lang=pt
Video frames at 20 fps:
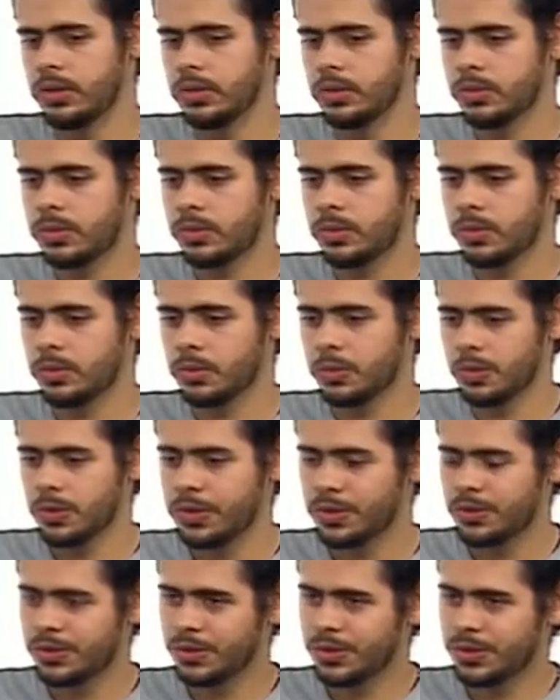eu, o
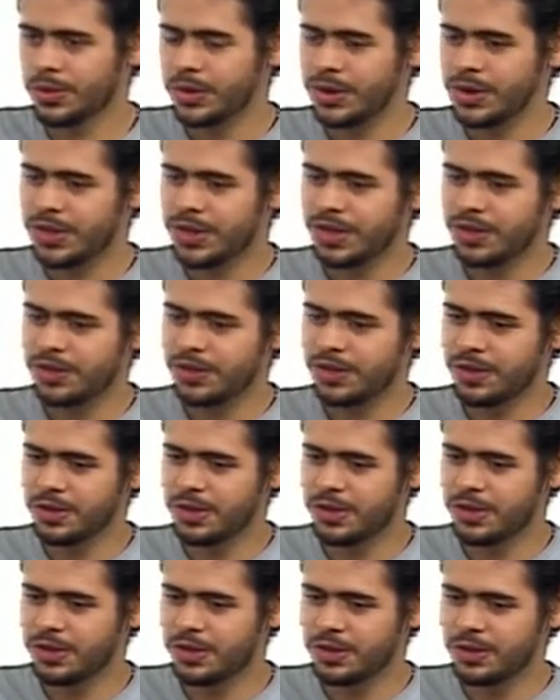livro, então, ele
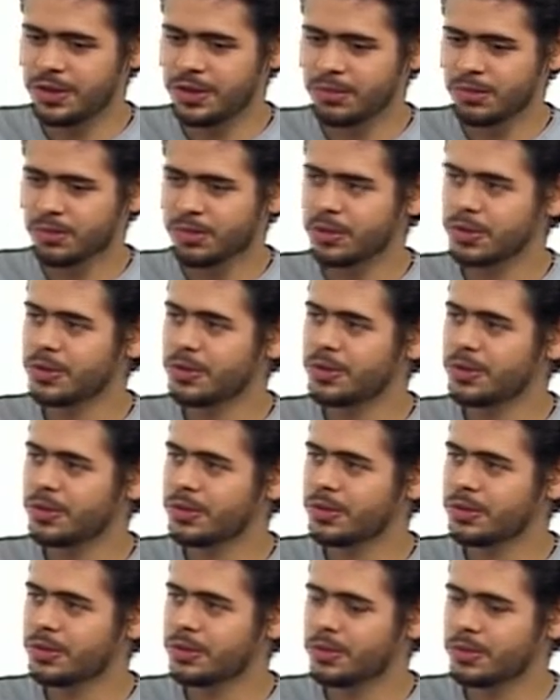teve, digamos,
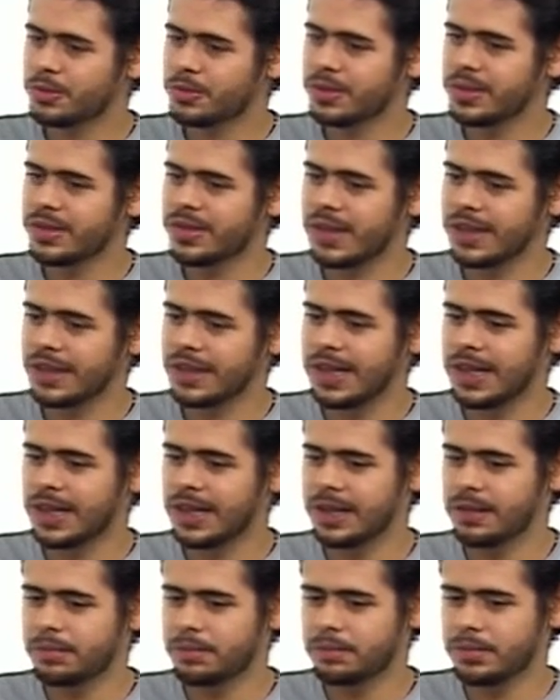dois, duas
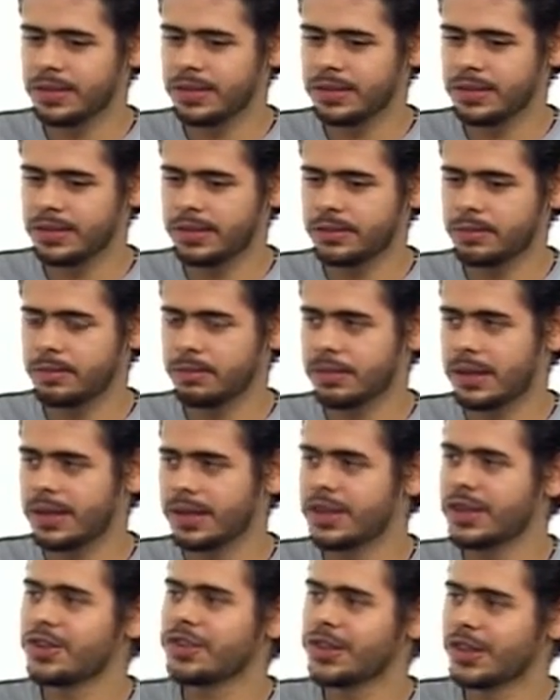etapas
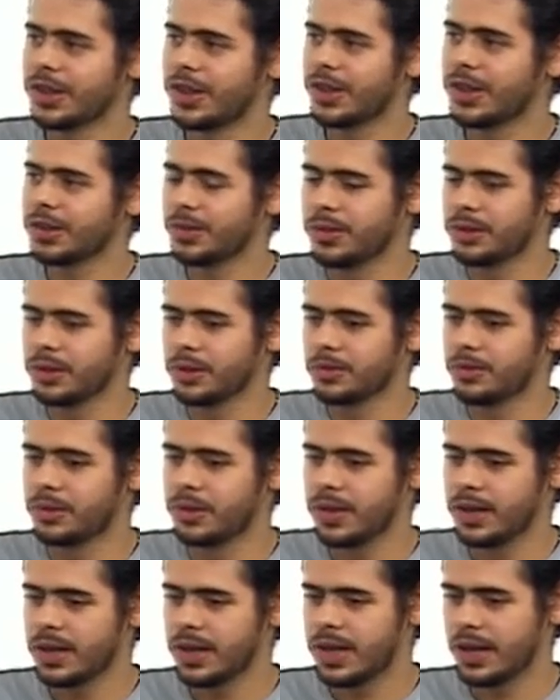até chegar no
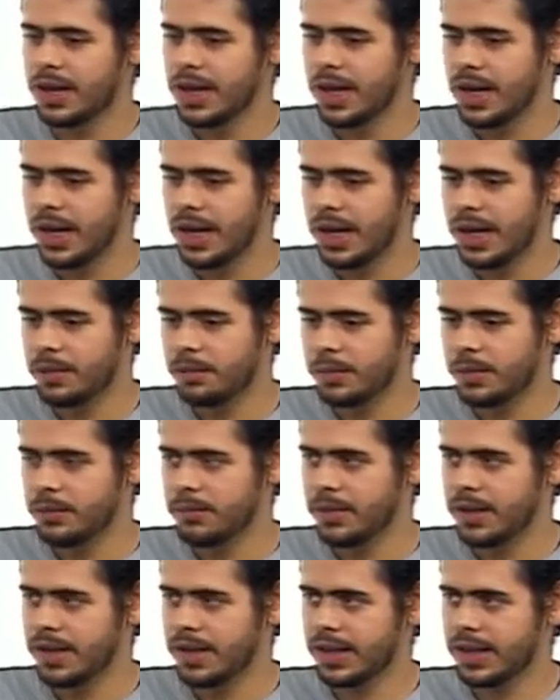livro. A
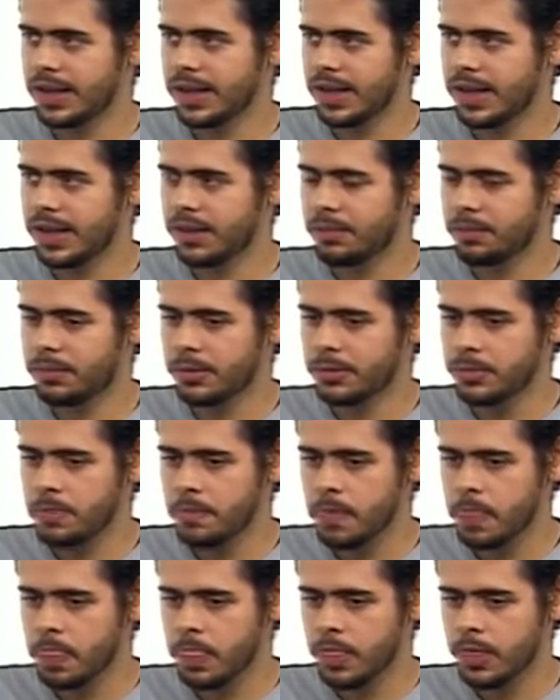primeira etapa
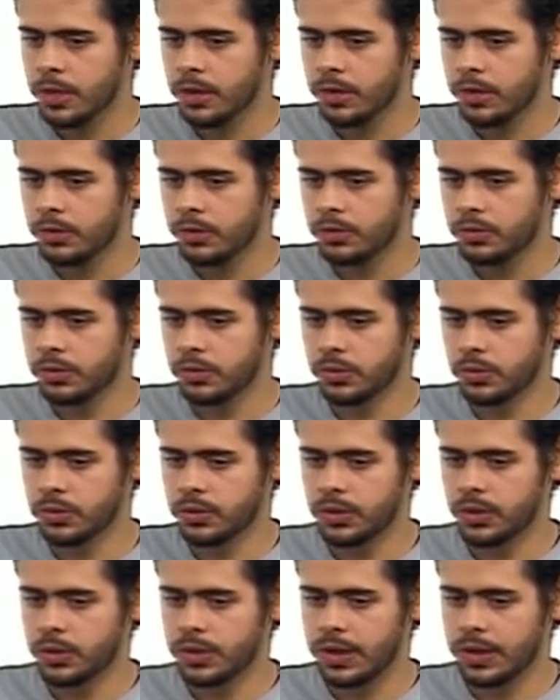
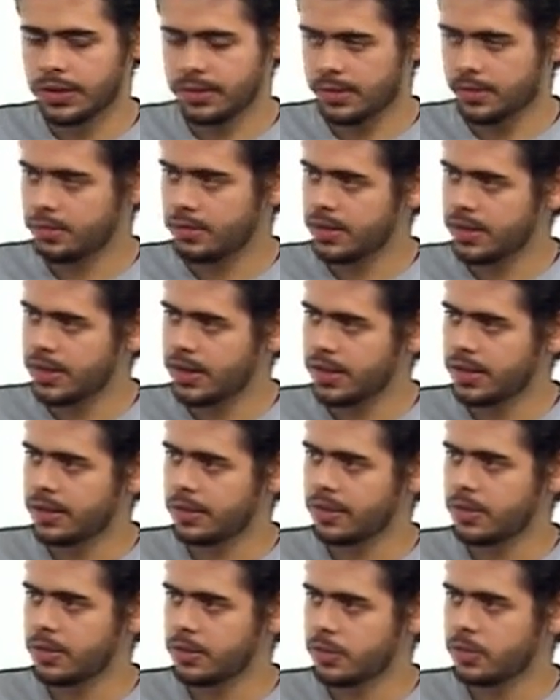foi essa
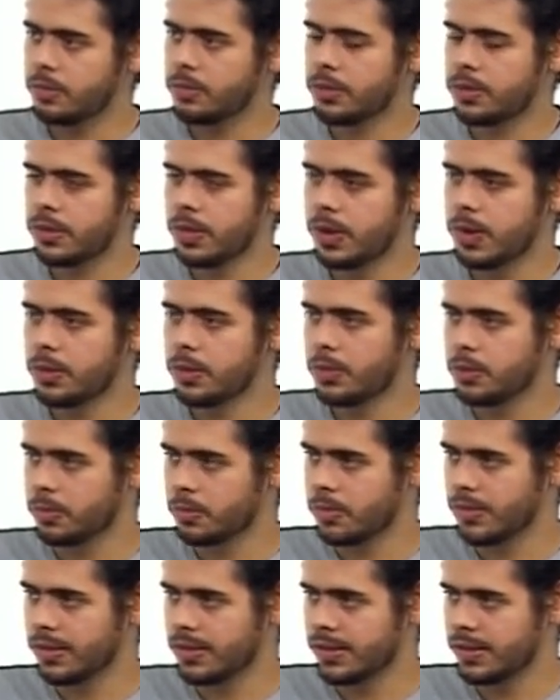experiência no hospital com os
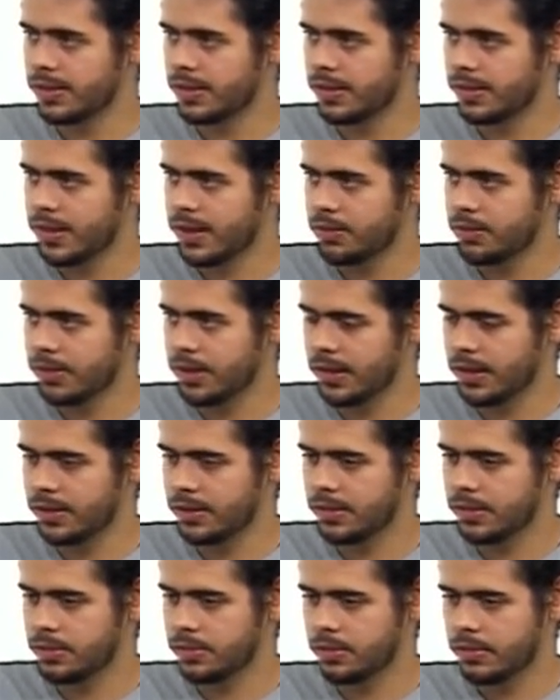pacientes
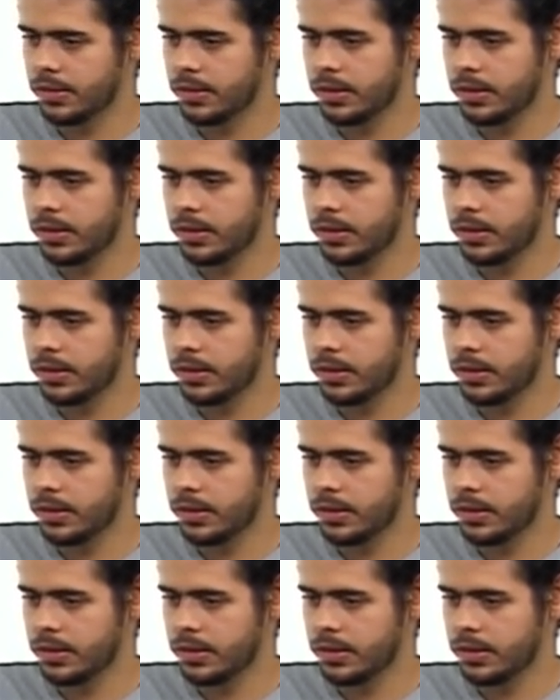terminais.